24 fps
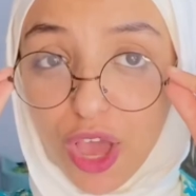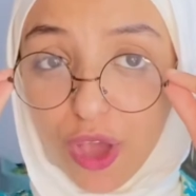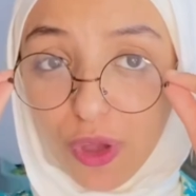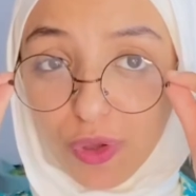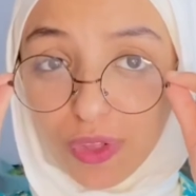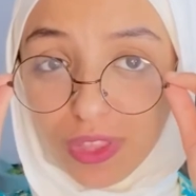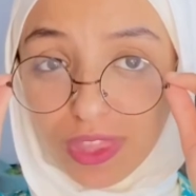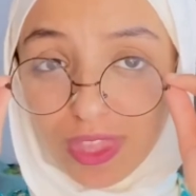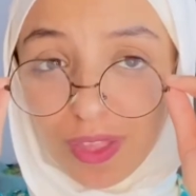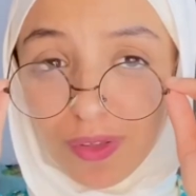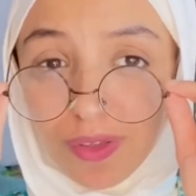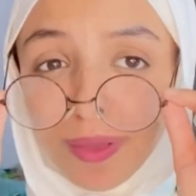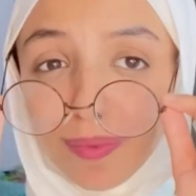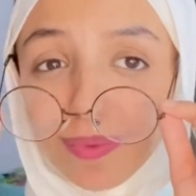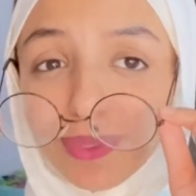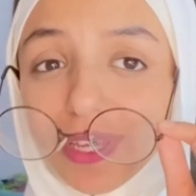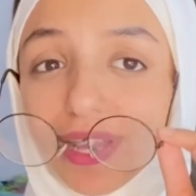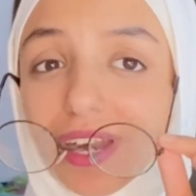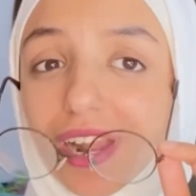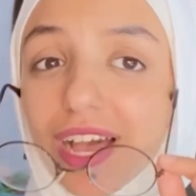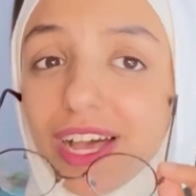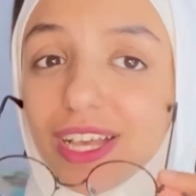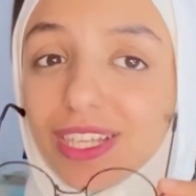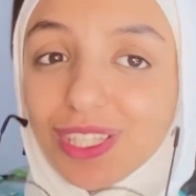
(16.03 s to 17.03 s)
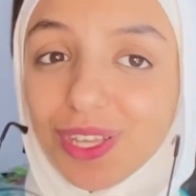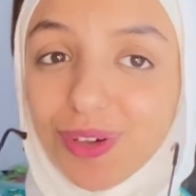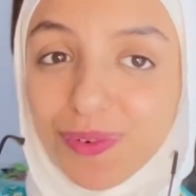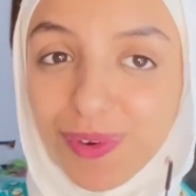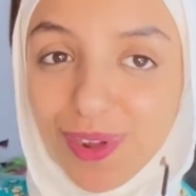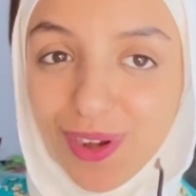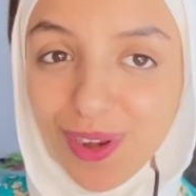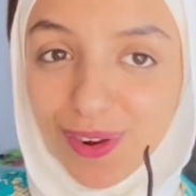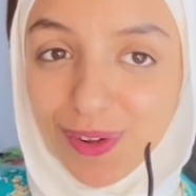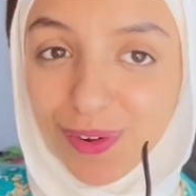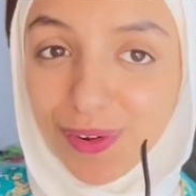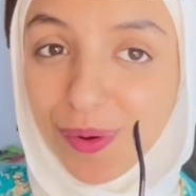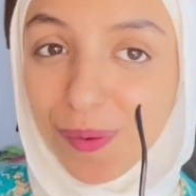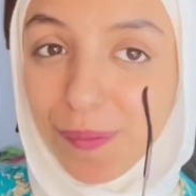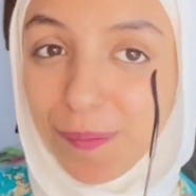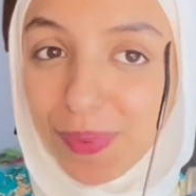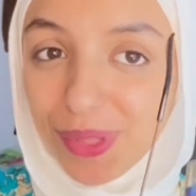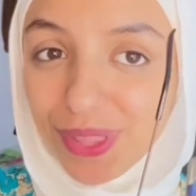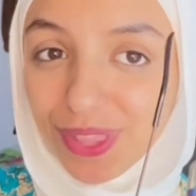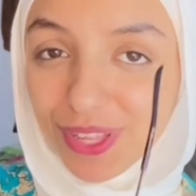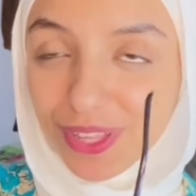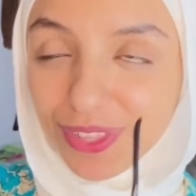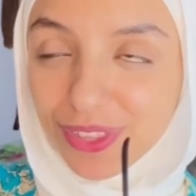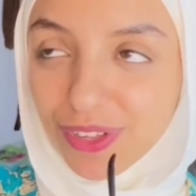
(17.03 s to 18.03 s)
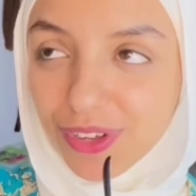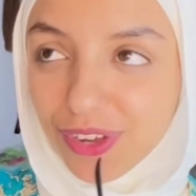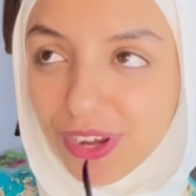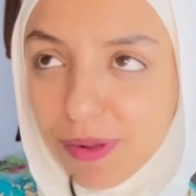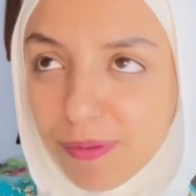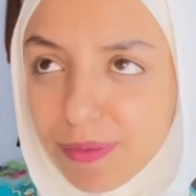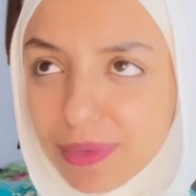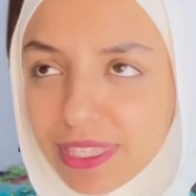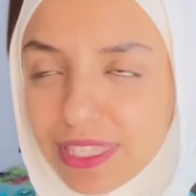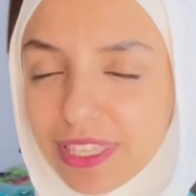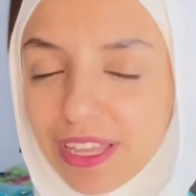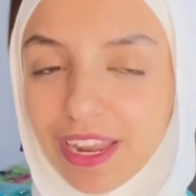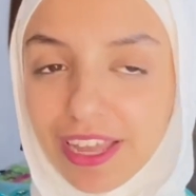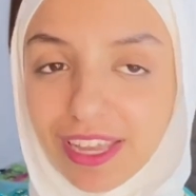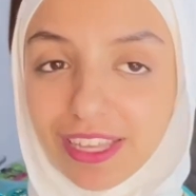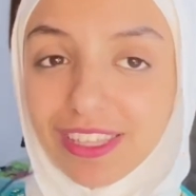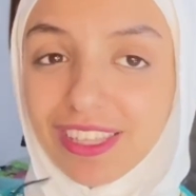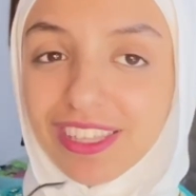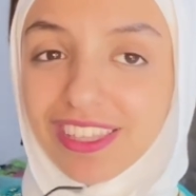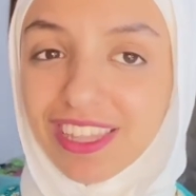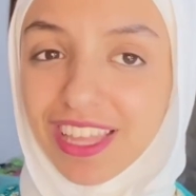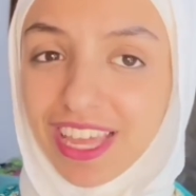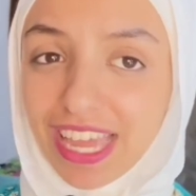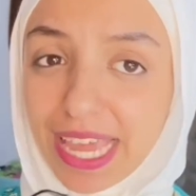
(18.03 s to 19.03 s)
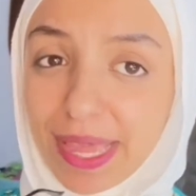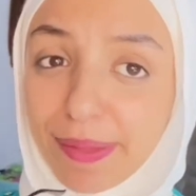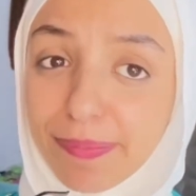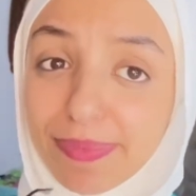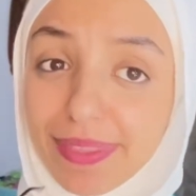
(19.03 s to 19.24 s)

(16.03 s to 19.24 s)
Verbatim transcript: كنت ناويه بصراحه اصور لكم بالنضاره بس لقيت ان هي